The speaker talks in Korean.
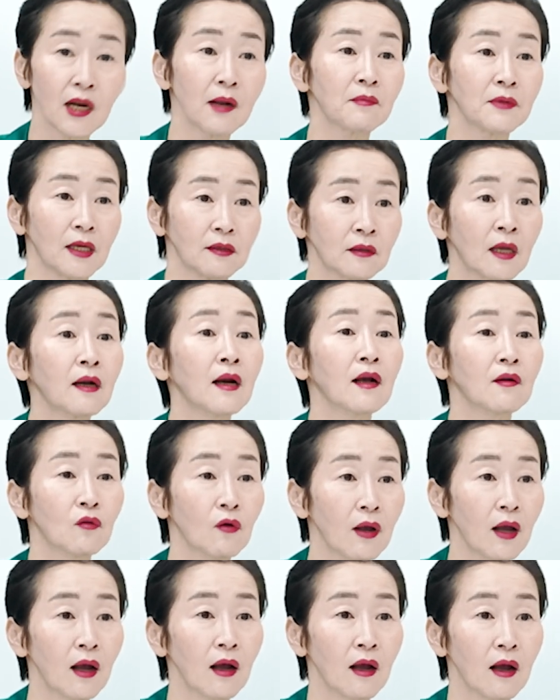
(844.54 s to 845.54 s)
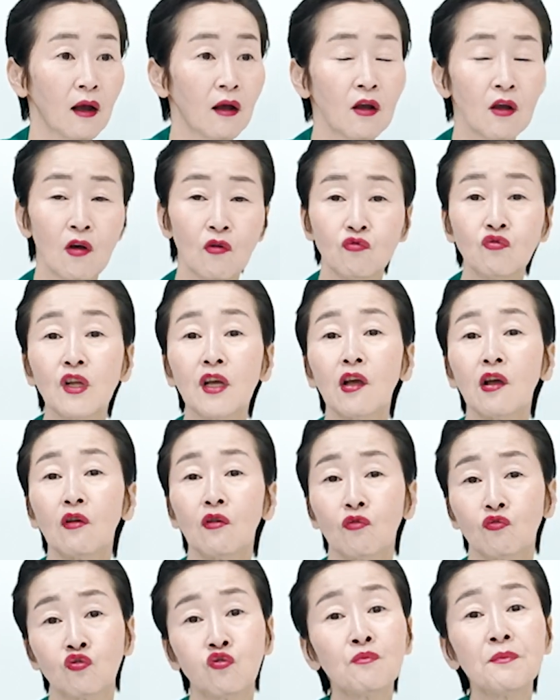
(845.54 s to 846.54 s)
사람 나타날 거야.
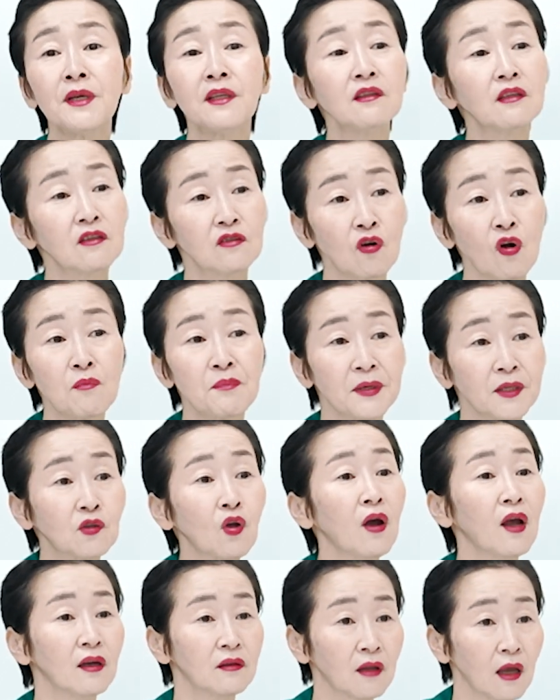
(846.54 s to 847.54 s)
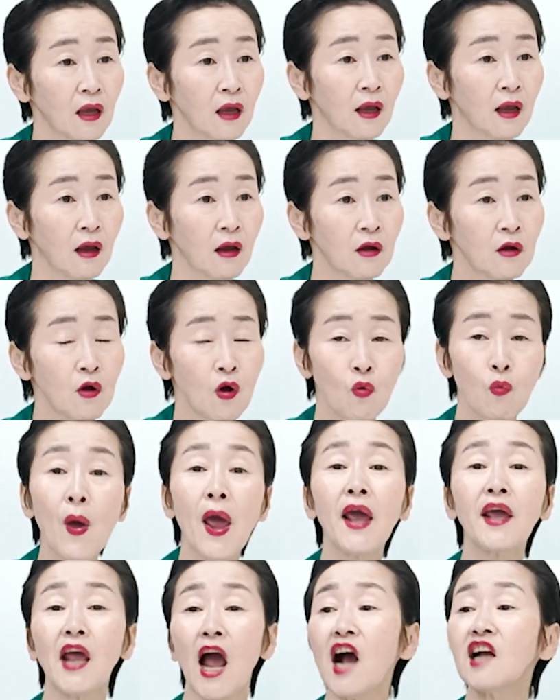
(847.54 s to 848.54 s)
우리 국민들은 그걸 믿어야 돼.
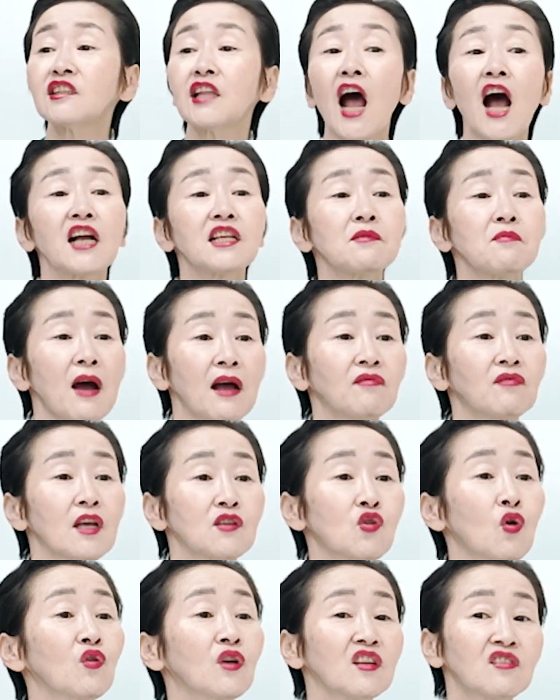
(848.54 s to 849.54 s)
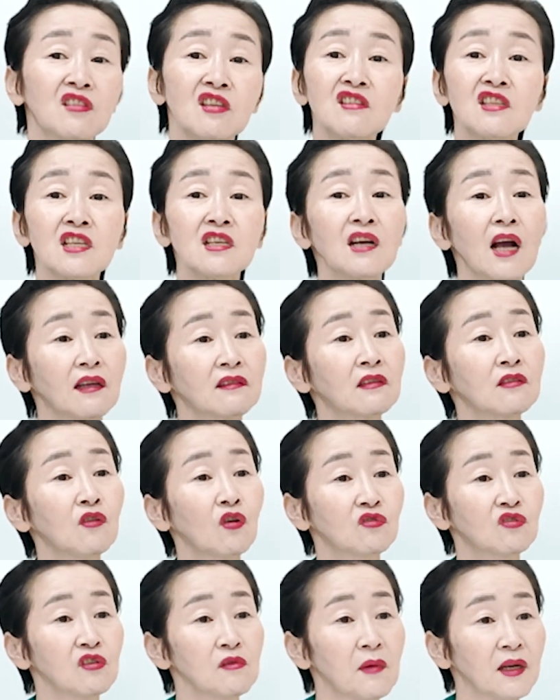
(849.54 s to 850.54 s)
왜 양당 아니면 안 돼? 저렇게 등신 같은
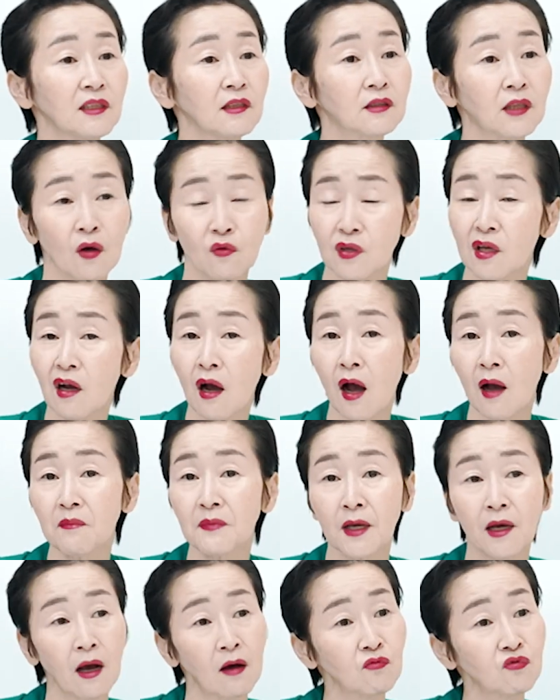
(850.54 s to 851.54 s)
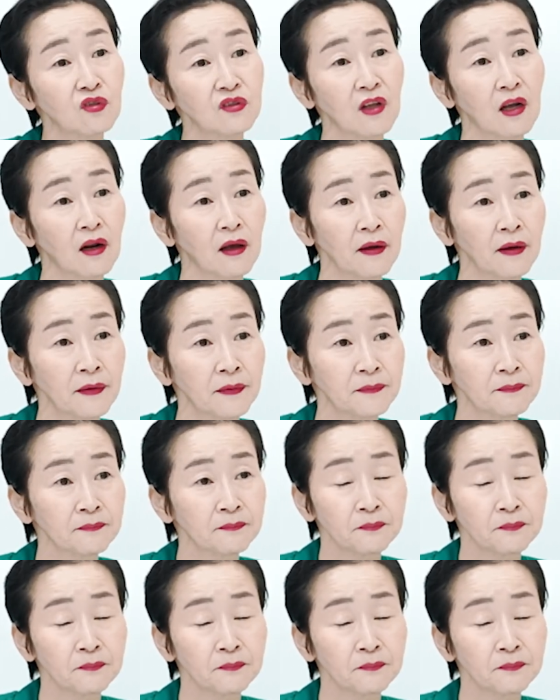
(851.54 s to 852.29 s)
것들만 있다고 생각합니까? 우리나라에?